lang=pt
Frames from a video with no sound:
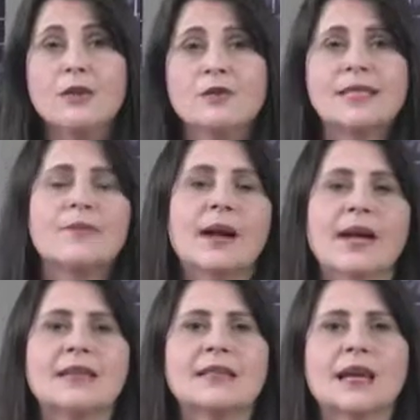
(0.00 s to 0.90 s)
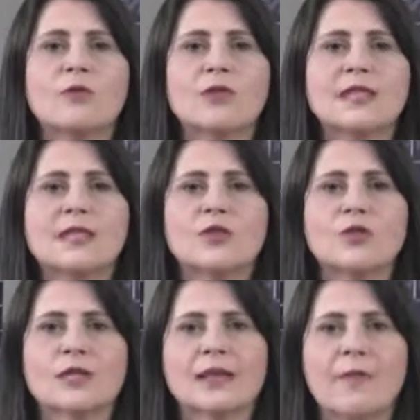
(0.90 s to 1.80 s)
Sebrae está com
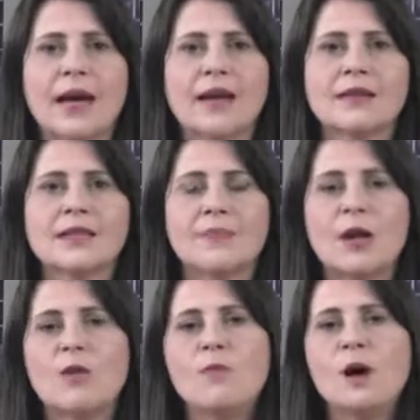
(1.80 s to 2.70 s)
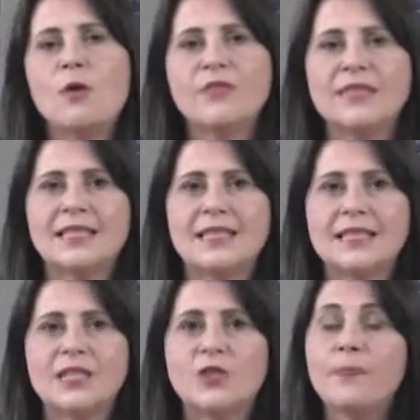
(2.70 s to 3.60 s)
inscrições abertas para uma
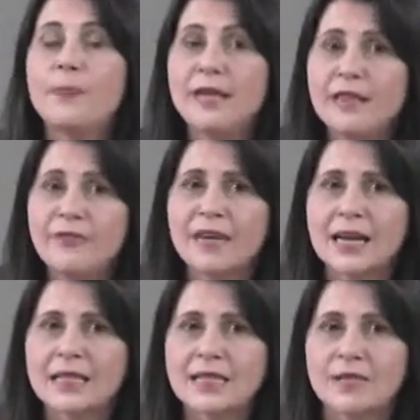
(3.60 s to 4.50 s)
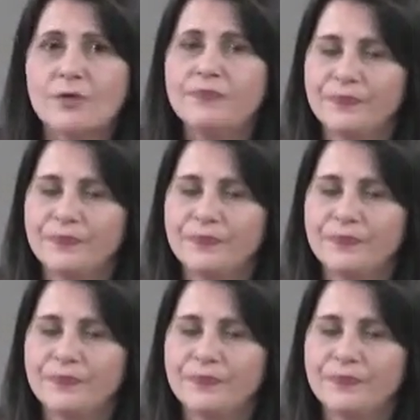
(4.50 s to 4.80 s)
oficina de panificação.